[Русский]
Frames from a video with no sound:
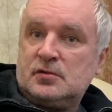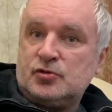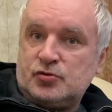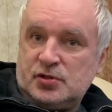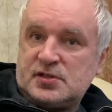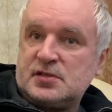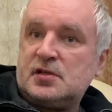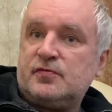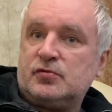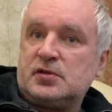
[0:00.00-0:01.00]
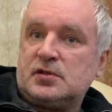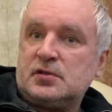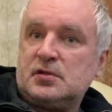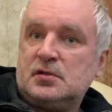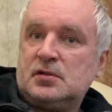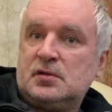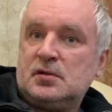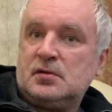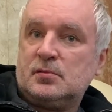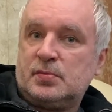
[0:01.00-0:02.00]
То есть у них состав вот этот
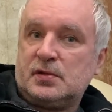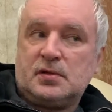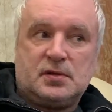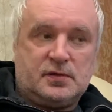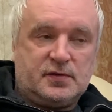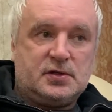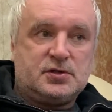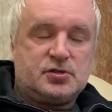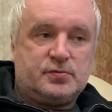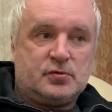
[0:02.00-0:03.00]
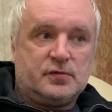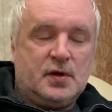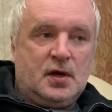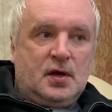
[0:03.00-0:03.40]
был и в Лиге чемпионов.